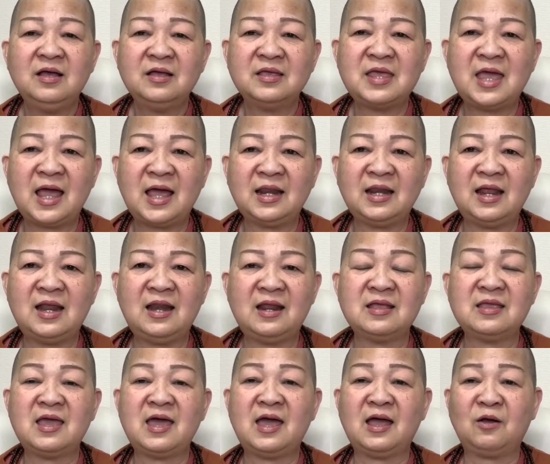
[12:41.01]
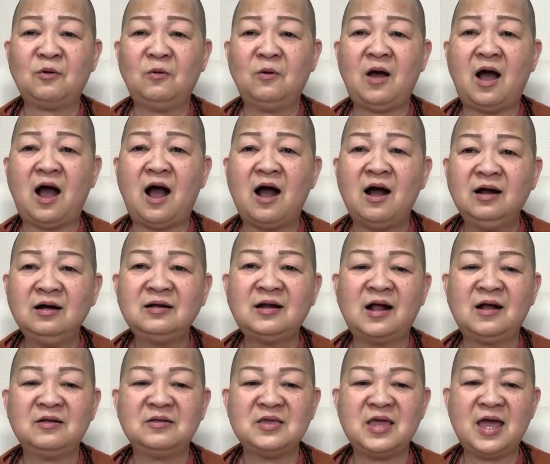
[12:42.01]
Nhà này là nhà của ở
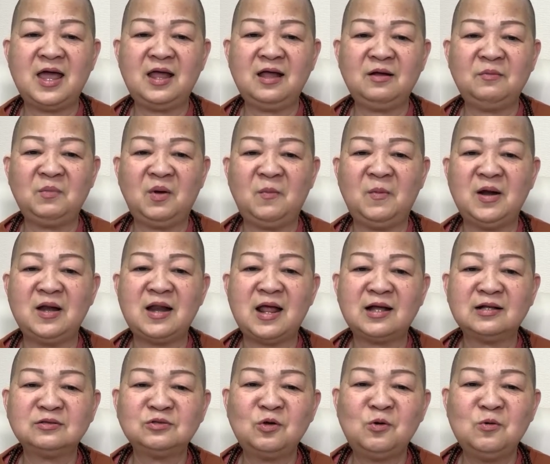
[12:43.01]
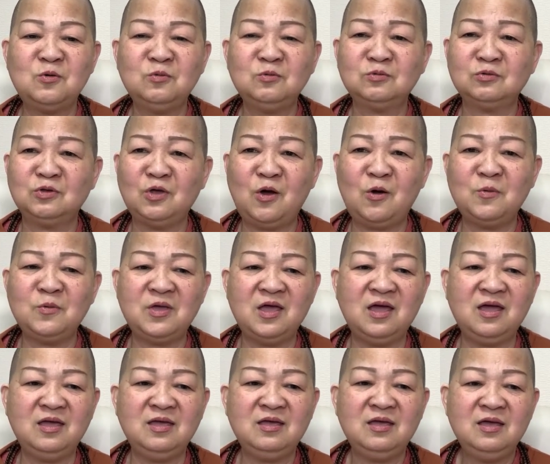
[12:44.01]
trần gian mà mình đang tu vô
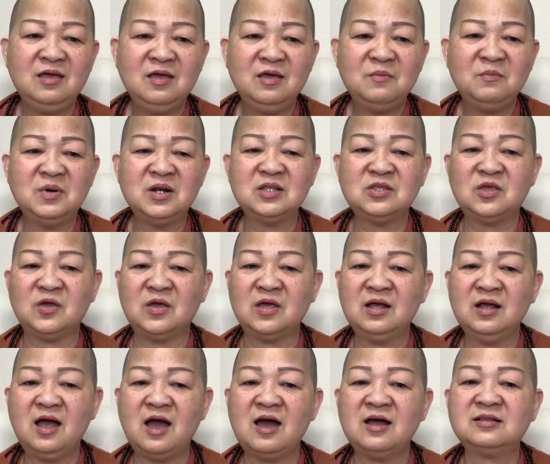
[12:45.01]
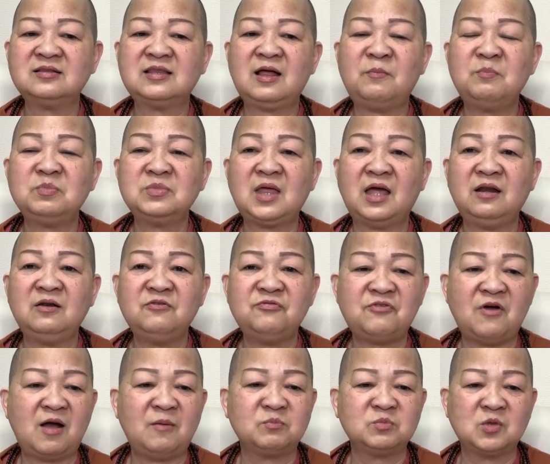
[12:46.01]
vi, mình chuyển hết tâm tánh
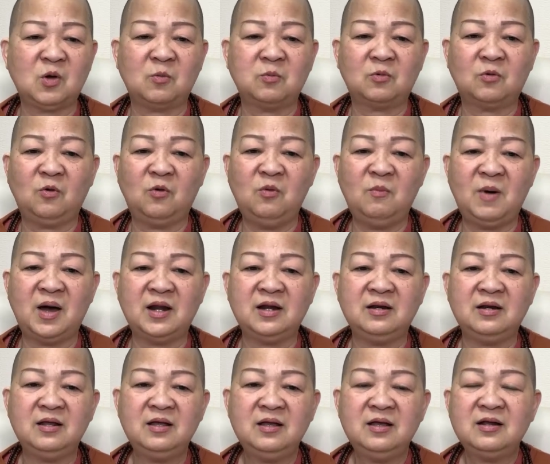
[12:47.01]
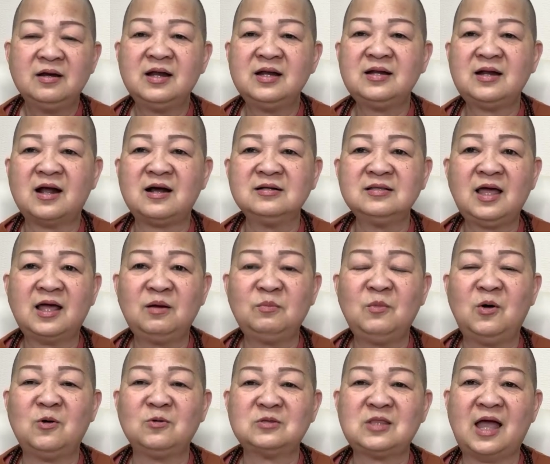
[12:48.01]
phàm tục của mình để trở thành
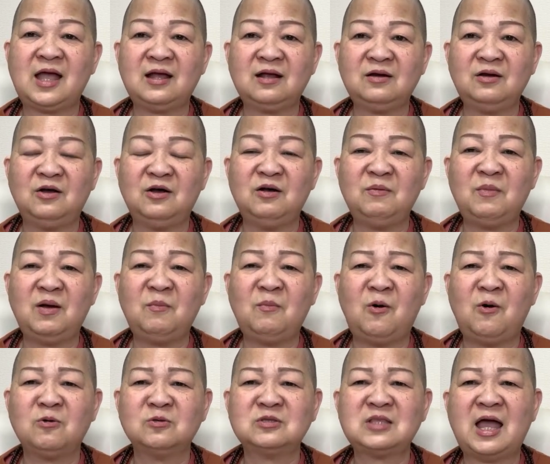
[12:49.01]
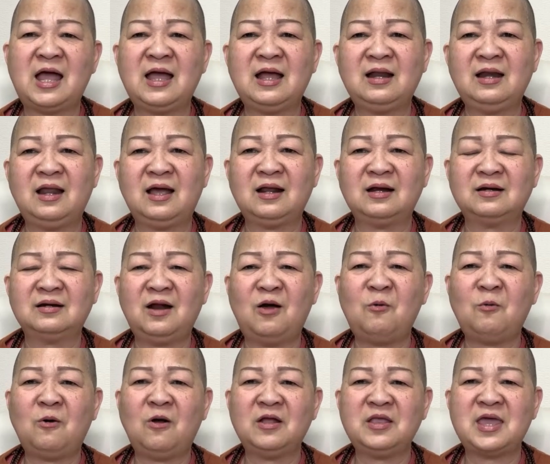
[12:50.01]
Bồ Tát nữa. Mà Bồ Tát là
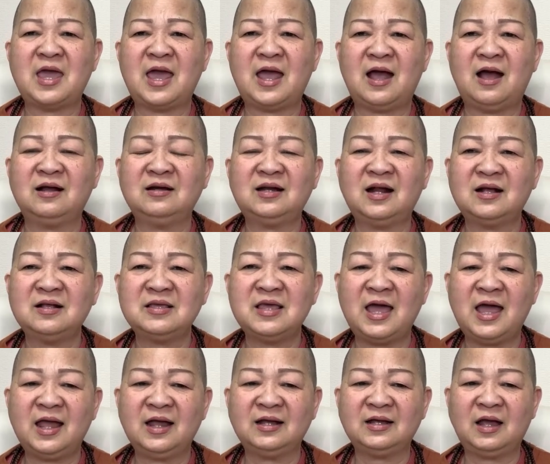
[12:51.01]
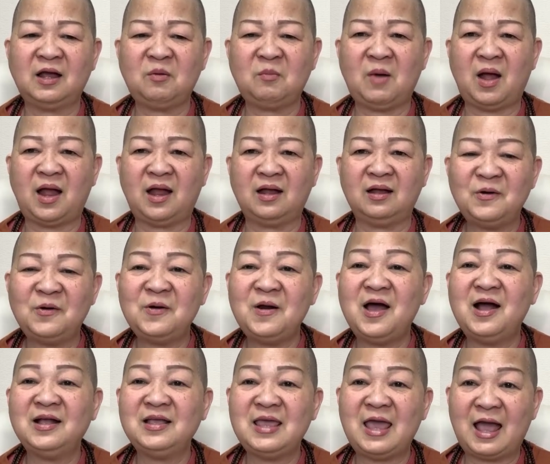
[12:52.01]
đâu có nhà ở trần gian các bạn, nó
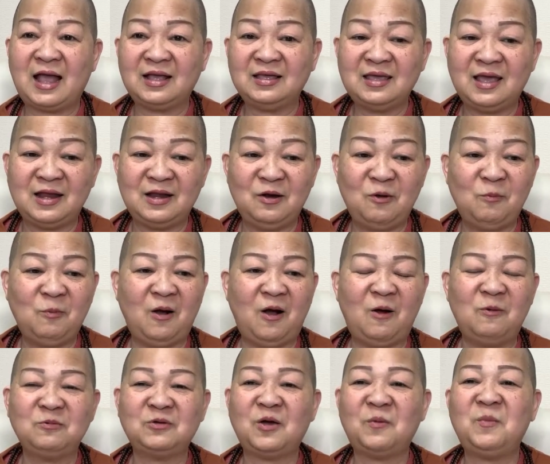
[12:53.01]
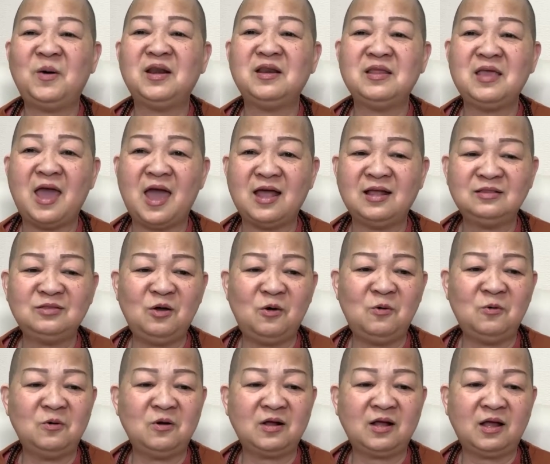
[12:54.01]
đơn giản vậy đúng không? Cho mình dễ
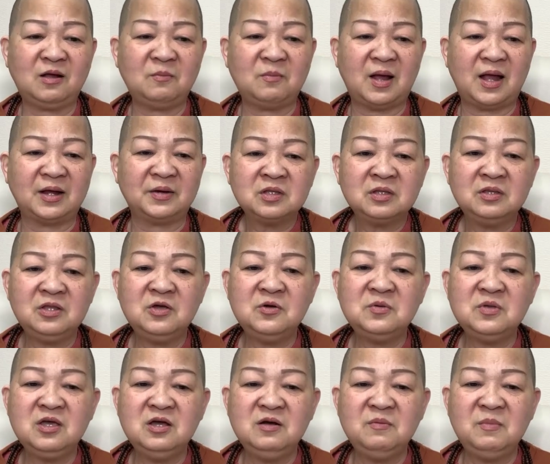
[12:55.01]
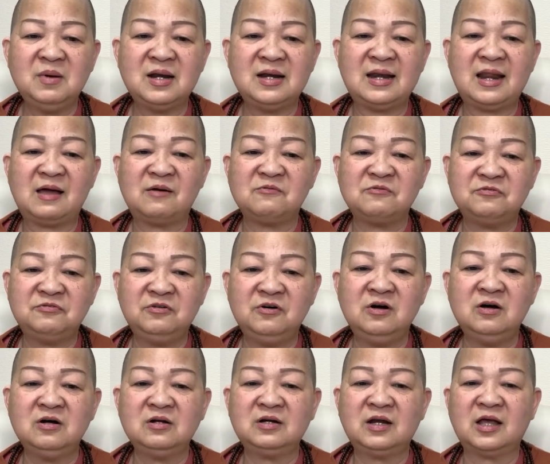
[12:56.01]
tu đó các bạn. Nếu như mình làm
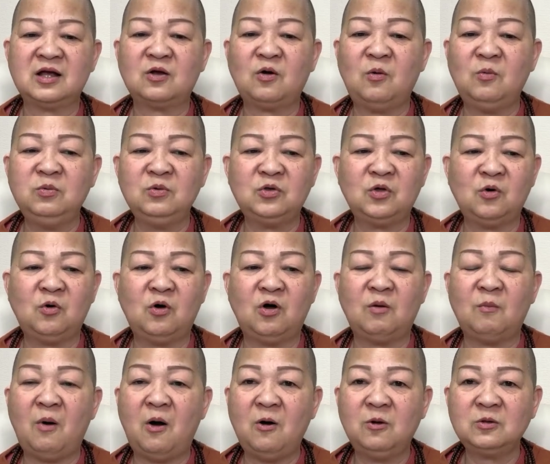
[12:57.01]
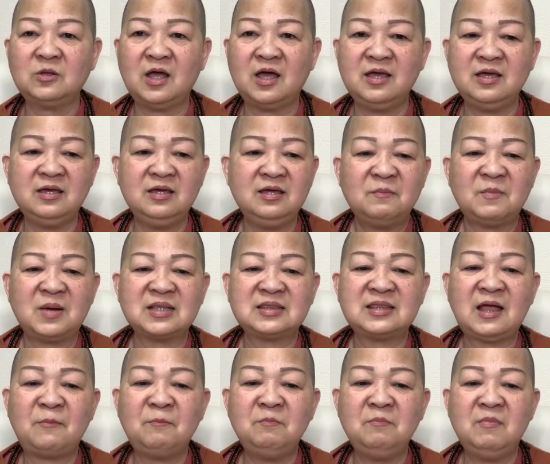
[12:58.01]
phước nè, cúng chùa bố thí mà
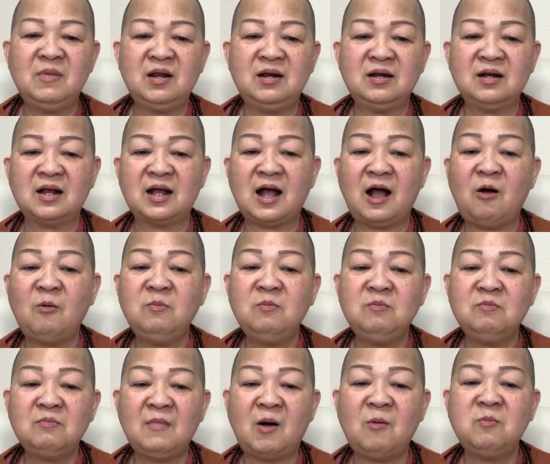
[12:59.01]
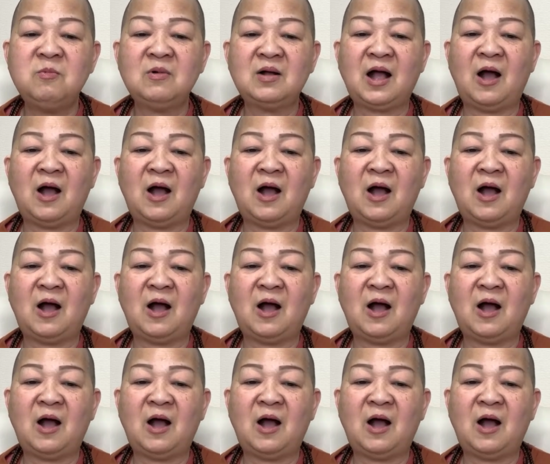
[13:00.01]
tâm mình không mong